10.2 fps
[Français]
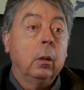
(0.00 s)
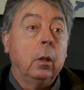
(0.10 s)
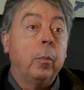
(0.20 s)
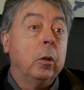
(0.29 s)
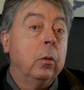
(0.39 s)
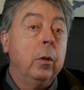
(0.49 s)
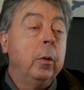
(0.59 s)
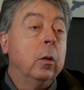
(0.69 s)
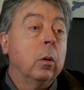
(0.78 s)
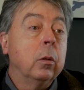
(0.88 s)
Il n'y a pas de
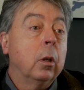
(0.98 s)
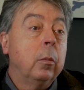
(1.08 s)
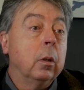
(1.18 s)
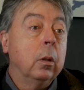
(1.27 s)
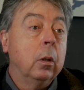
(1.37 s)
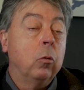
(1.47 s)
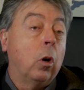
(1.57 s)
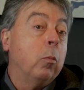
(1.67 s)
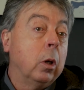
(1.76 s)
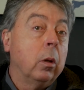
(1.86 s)
film qui se ressemblent.
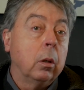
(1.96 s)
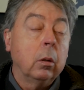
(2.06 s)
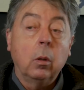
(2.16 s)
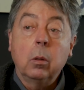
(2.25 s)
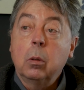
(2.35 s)
Enfin, moi, dans,